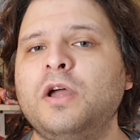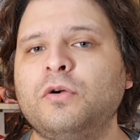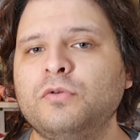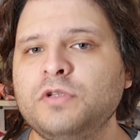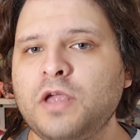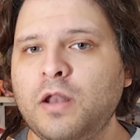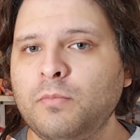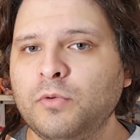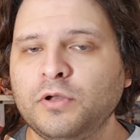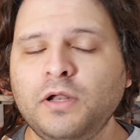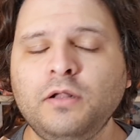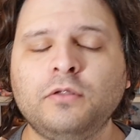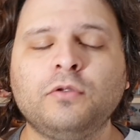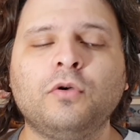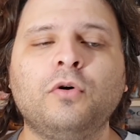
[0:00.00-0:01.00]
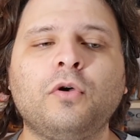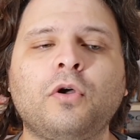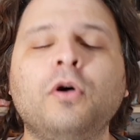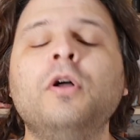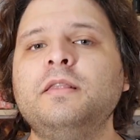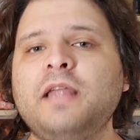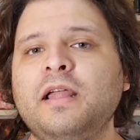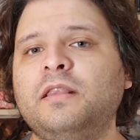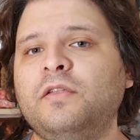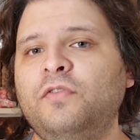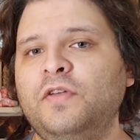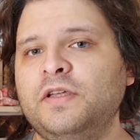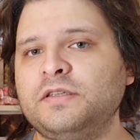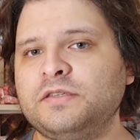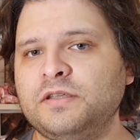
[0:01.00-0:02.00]
da Guglielmo del Toro,
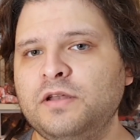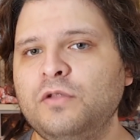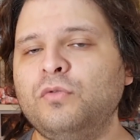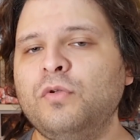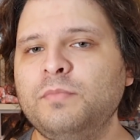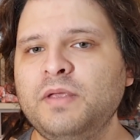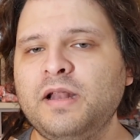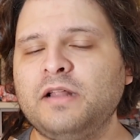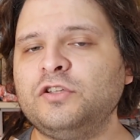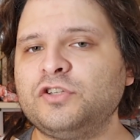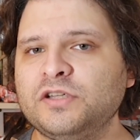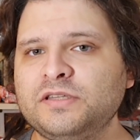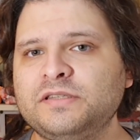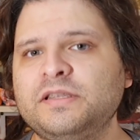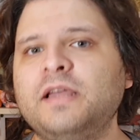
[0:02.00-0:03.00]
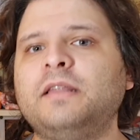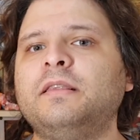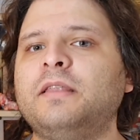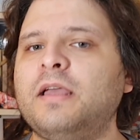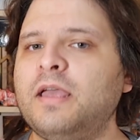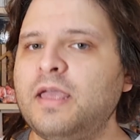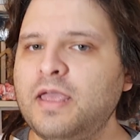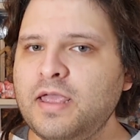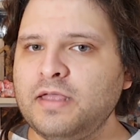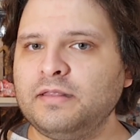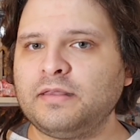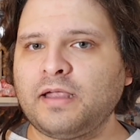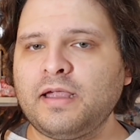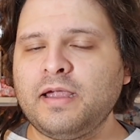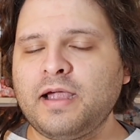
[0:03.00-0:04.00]
Netflix nel 2017
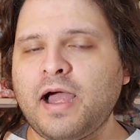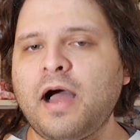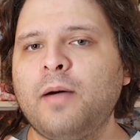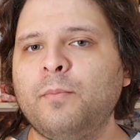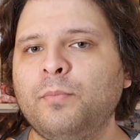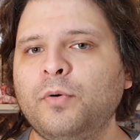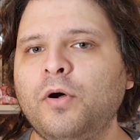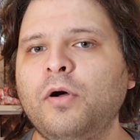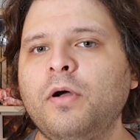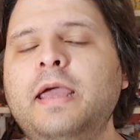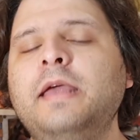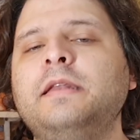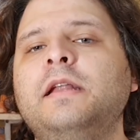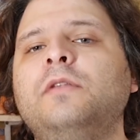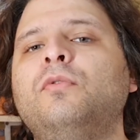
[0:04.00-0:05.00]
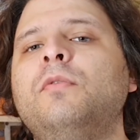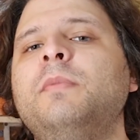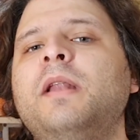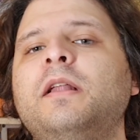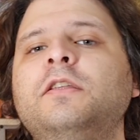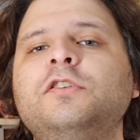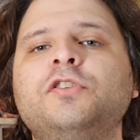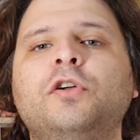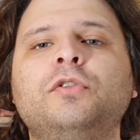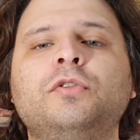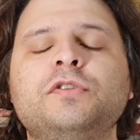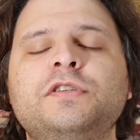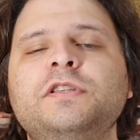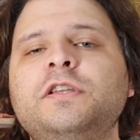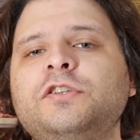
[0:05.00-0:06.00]
entra in campo e nel
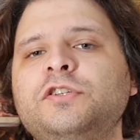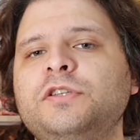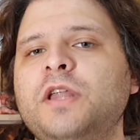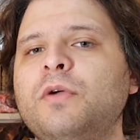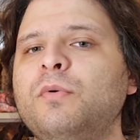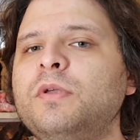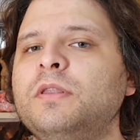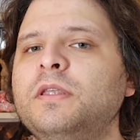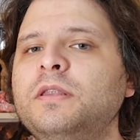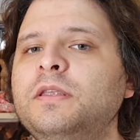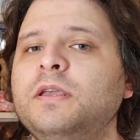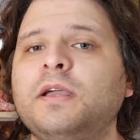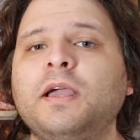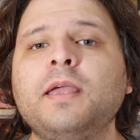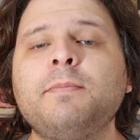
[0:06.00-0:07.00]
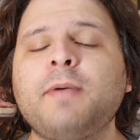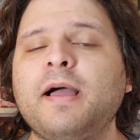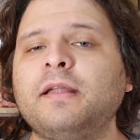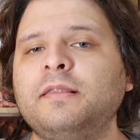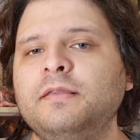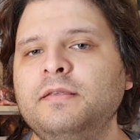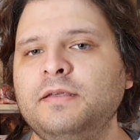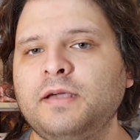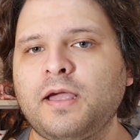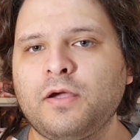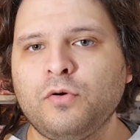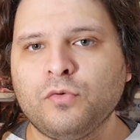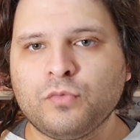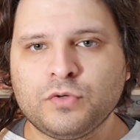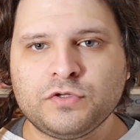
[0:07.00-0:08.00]
2018 si decide quindi di ripartire
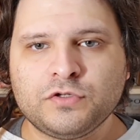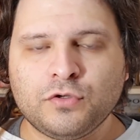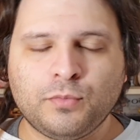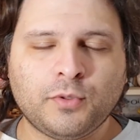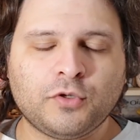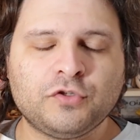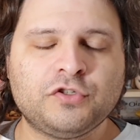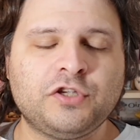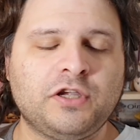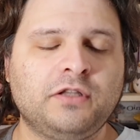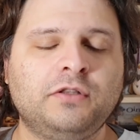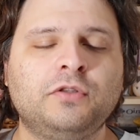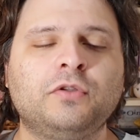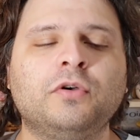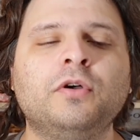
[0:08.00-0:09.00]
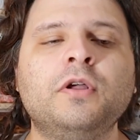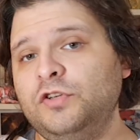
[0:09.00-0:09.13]
con questo questo progetto.